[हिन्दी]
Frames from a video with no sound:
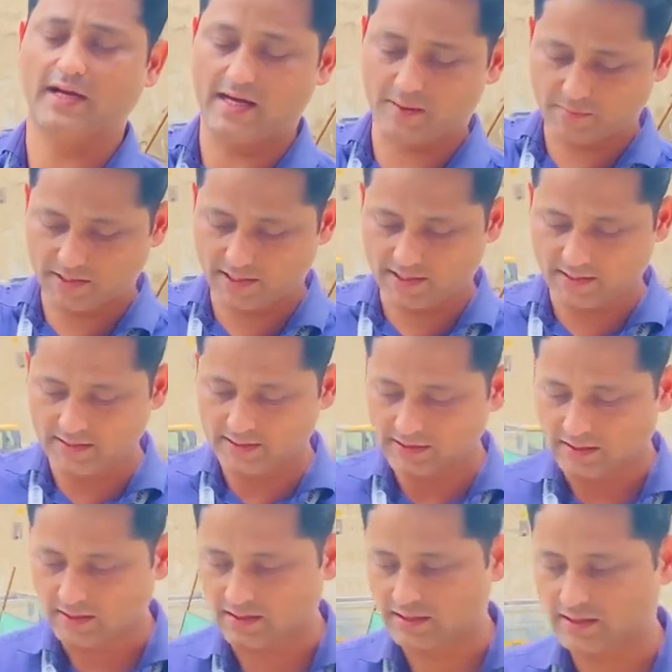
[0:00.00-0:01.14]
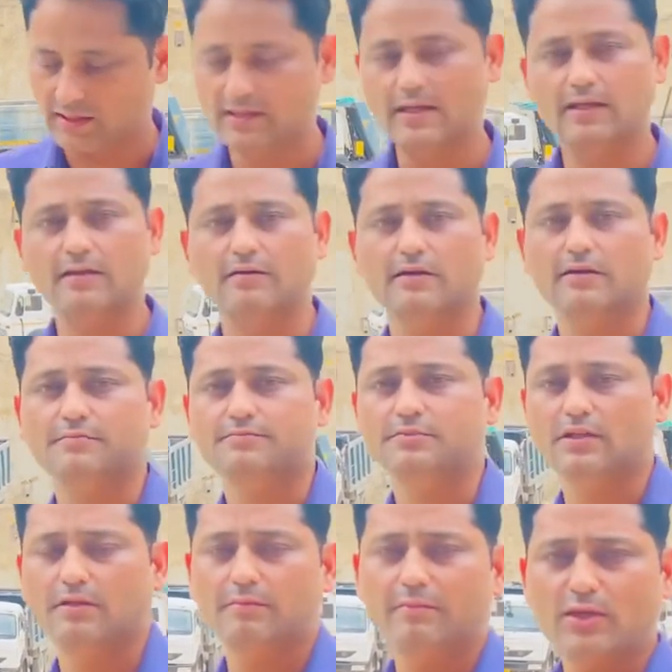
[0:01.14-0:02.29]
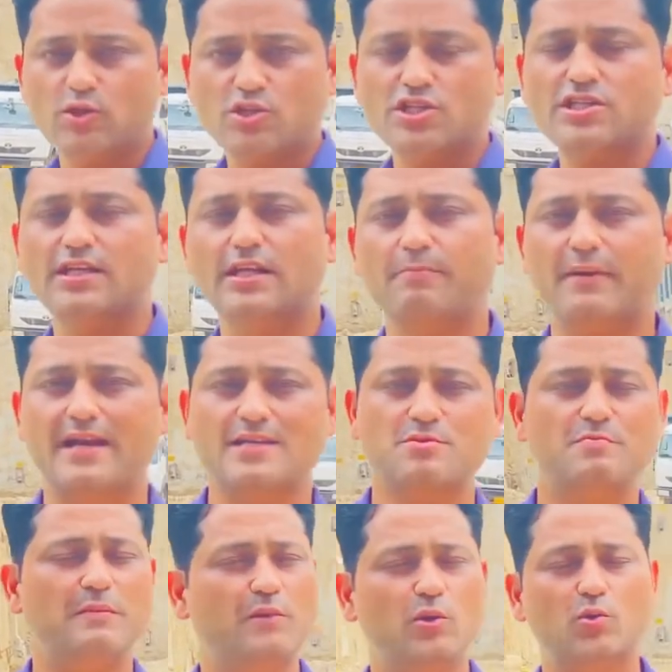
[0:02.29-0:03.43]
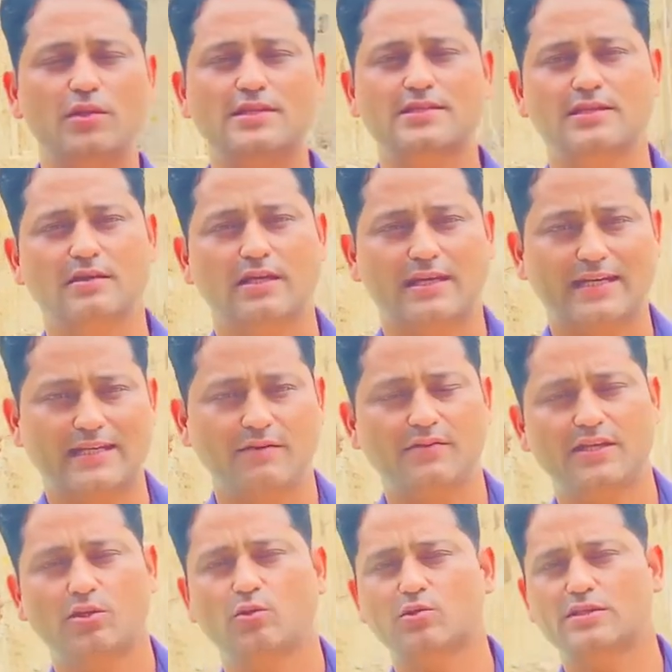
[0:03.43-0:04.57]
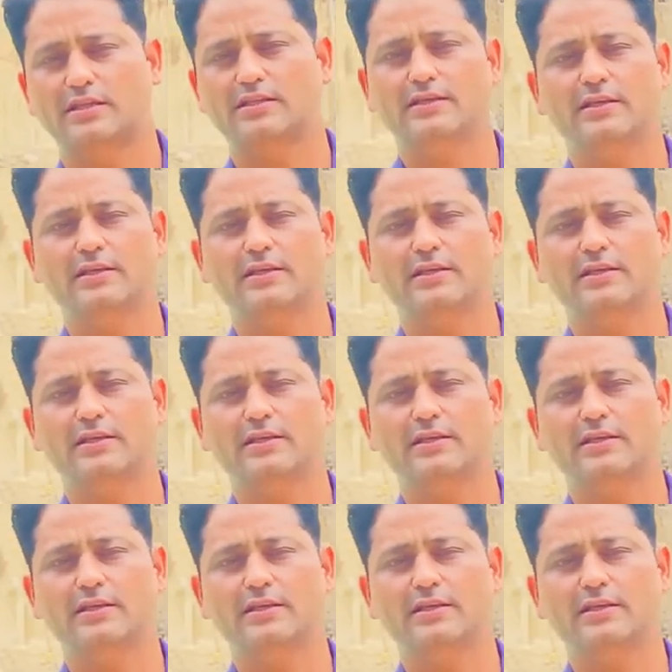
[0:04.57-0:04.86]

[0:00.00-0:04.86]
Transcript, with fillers: आपका आ, ये मेट्रो स्टेशन के पास भी बिल्कुल इसकी कनेक्टिविटी हो जाती